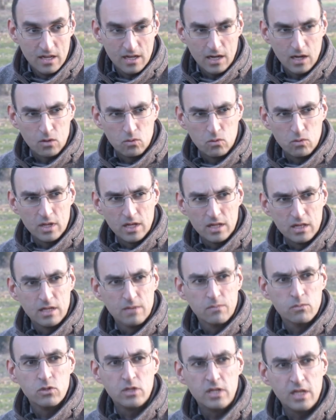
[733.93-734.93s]
a cui
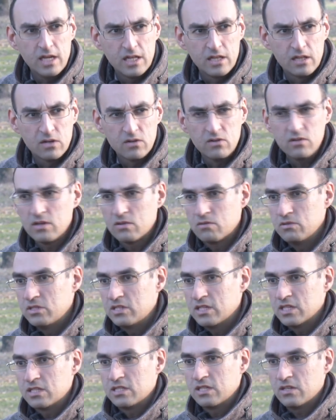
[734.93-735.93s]
andiamo dietro, a cui
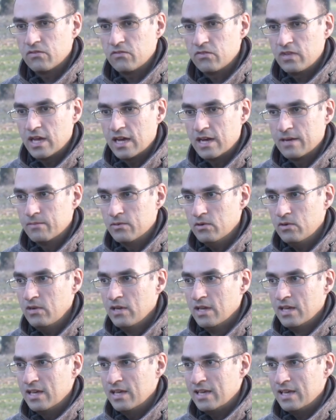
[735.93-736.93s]
ci asserviamo
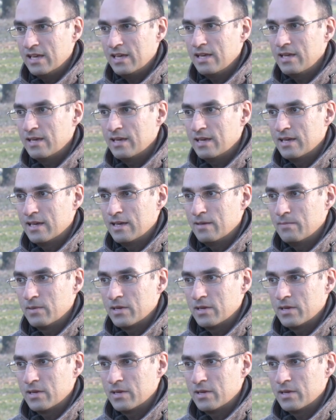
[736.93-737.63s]
e eh,